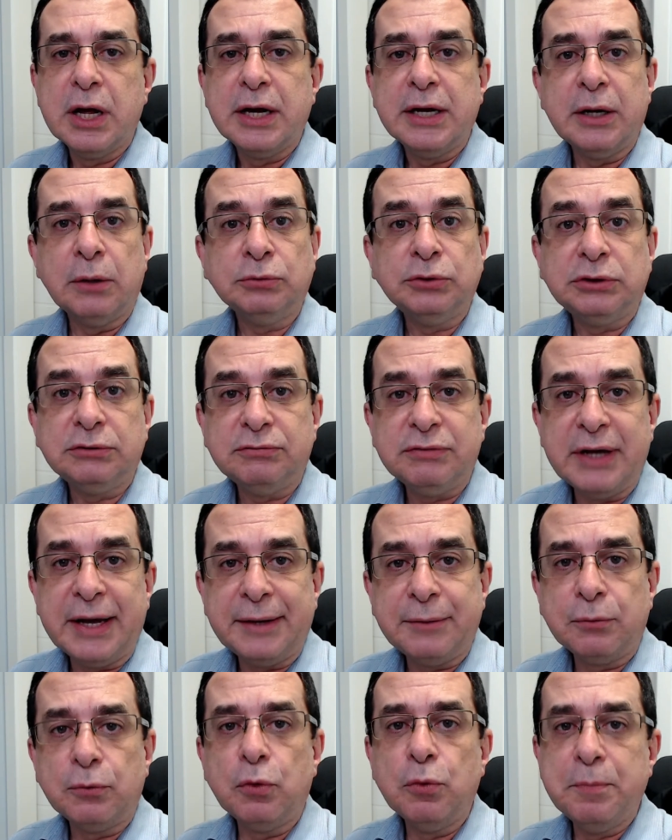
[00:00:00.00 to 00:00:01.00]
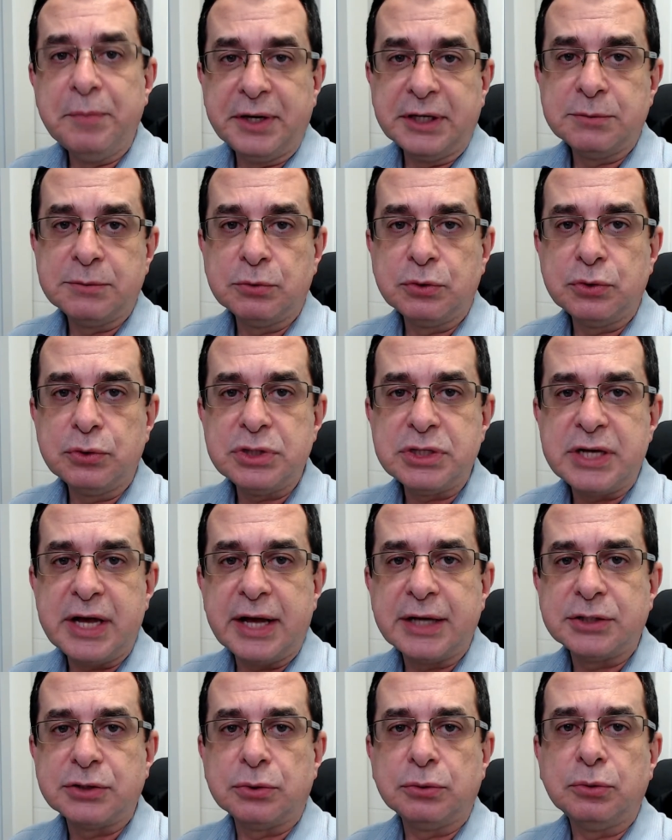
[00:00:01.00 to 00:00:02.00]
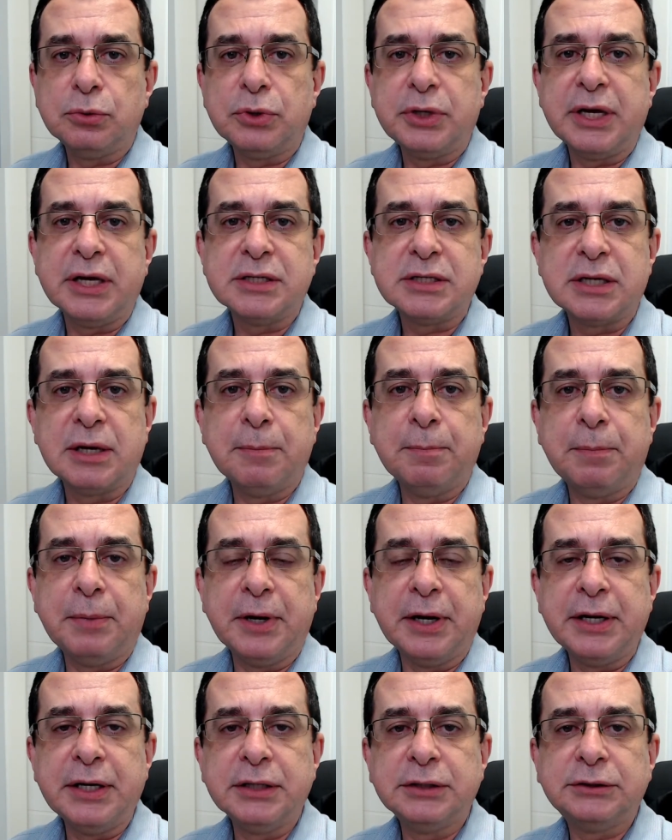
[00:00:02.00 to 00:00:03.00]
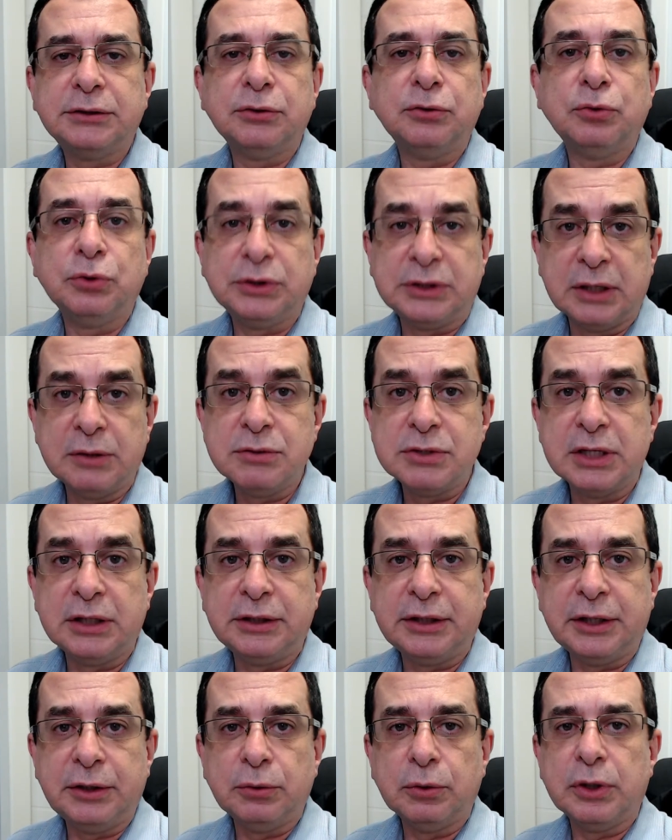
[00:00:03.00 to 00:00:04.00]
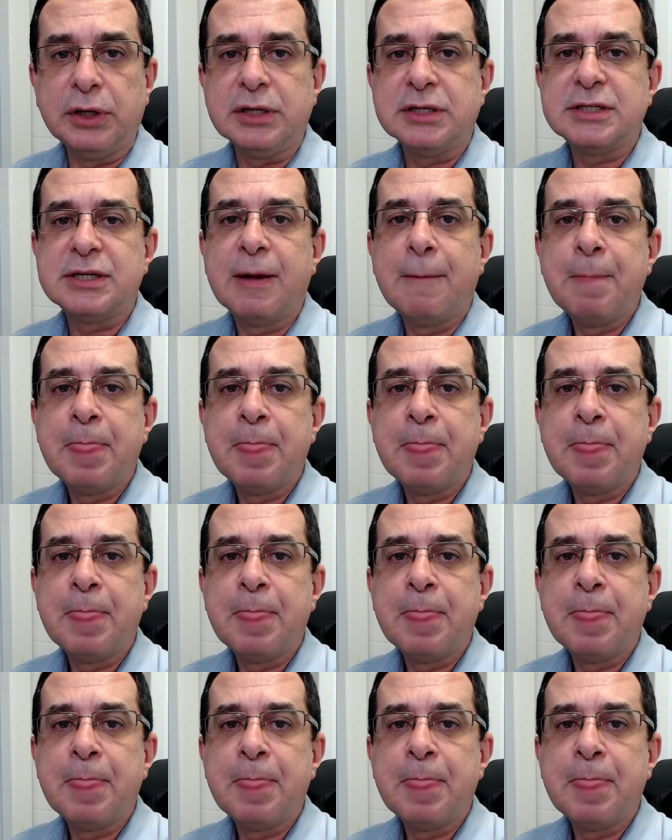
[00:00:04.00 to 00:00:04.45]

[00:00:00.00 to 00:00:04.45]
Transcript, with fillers: não tiveram o mesmo sucesso do que as campanhas dos anos anteriores.